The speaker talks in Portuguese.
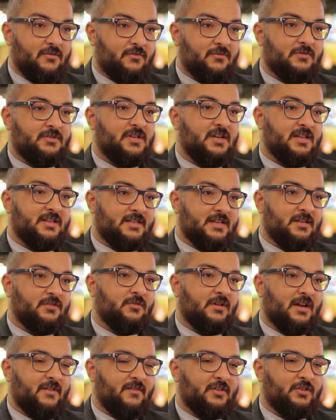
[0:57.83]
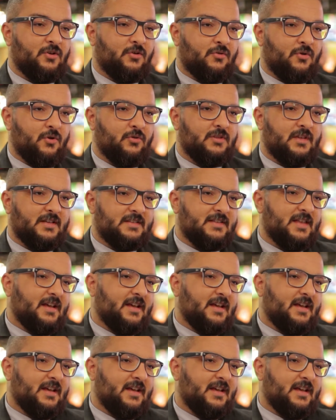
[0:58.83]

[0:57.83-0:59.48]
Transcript: utilizando o gravador Codex,